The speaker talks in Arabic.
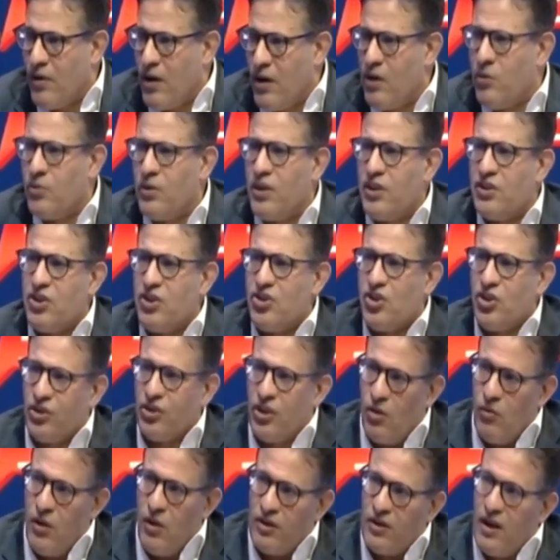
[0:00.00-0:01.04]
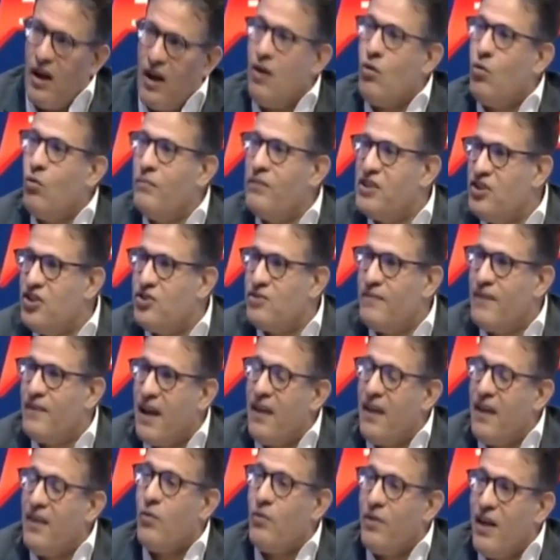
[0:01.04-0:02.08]
أو نتيجة تواطأ أو مزيج من
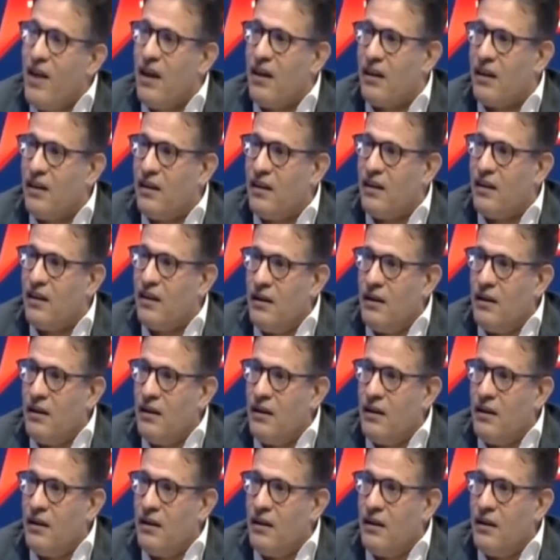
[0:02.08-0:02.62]
هذا أو ذاك